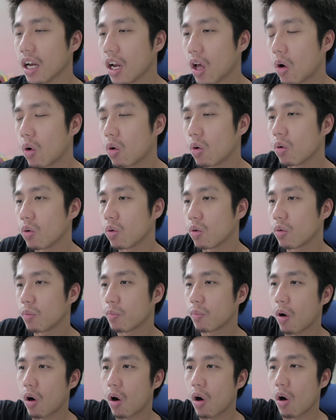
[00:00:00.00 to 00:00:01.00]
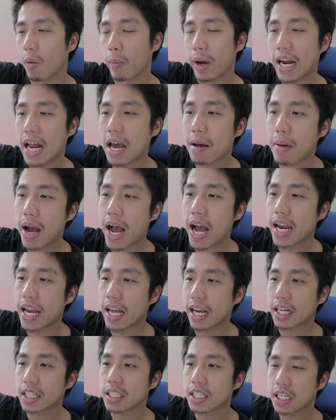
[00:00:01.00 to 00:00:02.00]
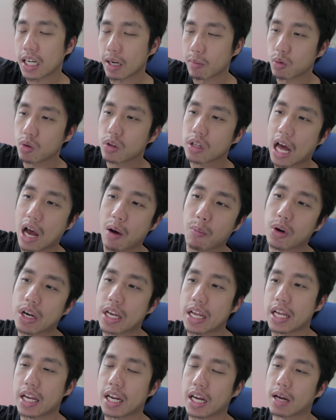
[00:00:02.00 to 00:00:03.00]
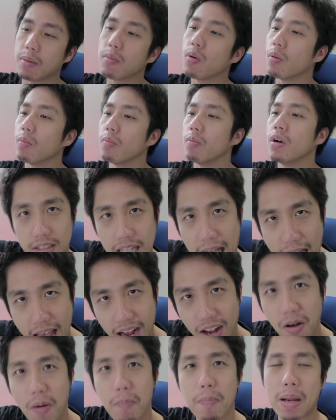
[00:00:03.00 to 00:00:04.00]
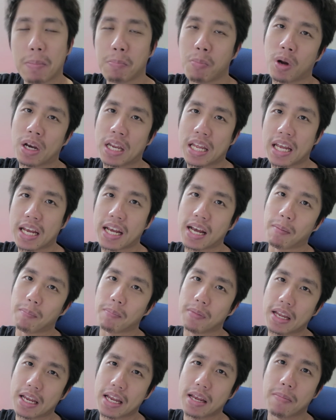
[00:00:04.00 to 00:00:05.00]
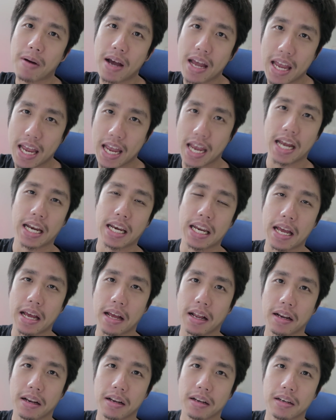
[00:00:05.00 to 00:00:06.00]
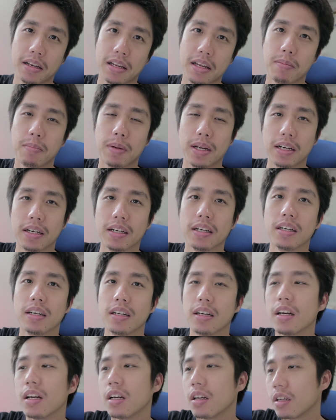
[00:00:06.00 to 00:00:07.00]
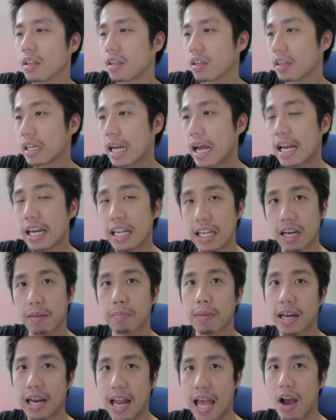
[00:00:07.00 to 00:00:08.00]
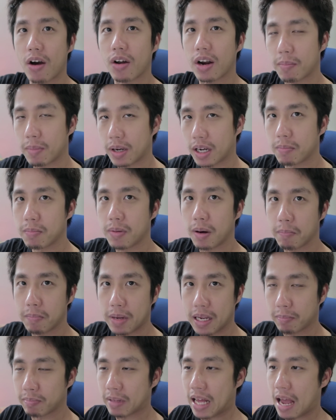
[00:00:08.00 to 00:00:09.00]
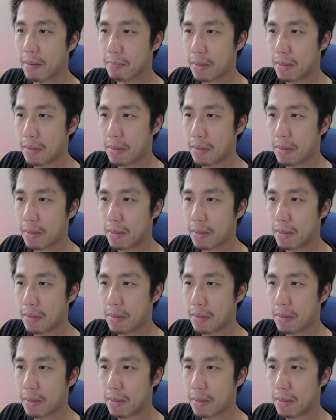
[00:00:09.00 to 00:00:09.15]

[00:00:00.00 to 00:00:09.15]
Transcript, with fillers: แล้วพอออกมาหน้าบ้านเนี่ยก็เจอกับลูกสาวพอดีนะครับผมและก็เป็นพอดีกับที่พระเอกเนี่ยที่มันได้เรือมาแล้วนะมันก็แบบบีบแต่